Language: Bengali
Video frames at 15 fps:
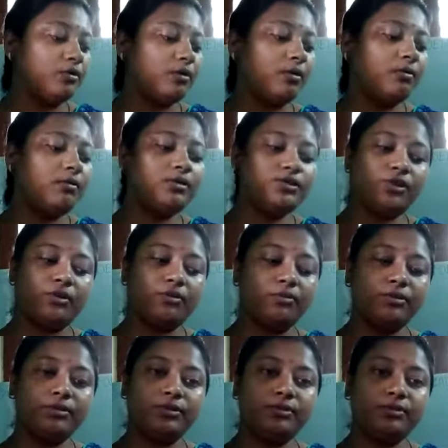তরল জড়
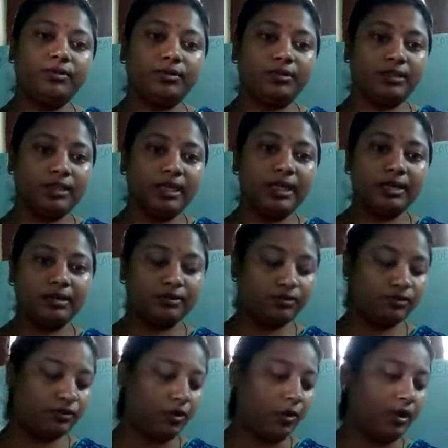বস্তু হচ্ছে
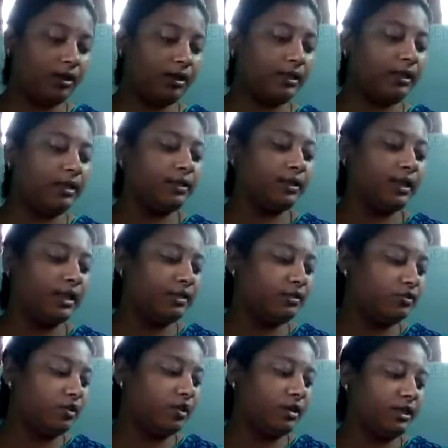জল তাহলে
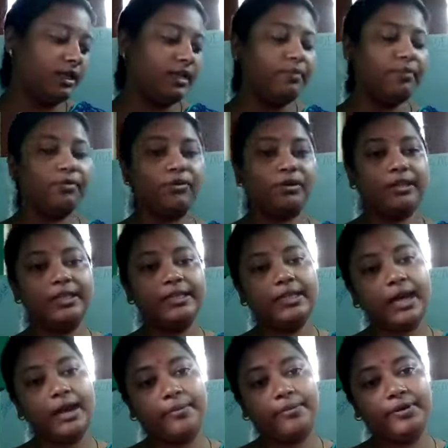জল কি
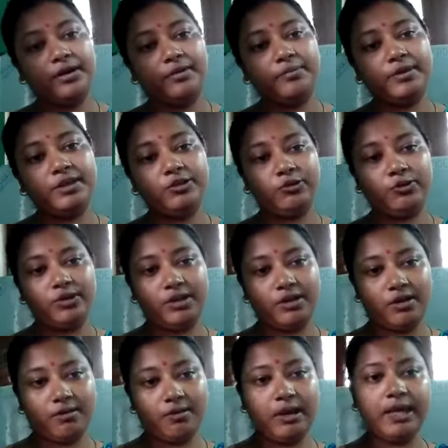প্রকৃতিতে আপনা আপনি
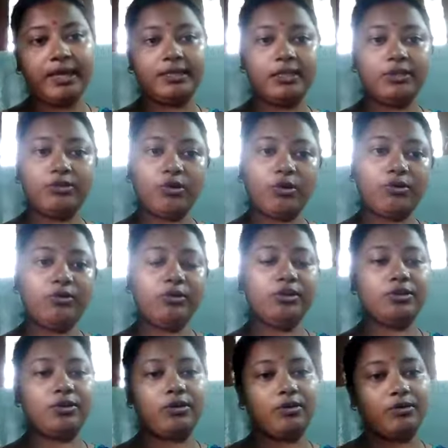তৈরি হওয়া একটি তরল
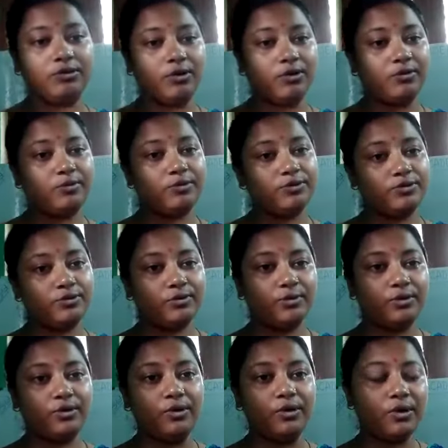জড়বস্তু
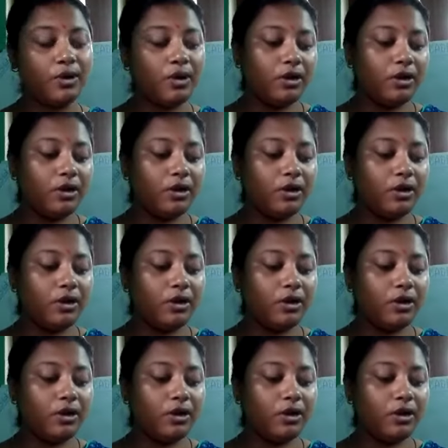হলো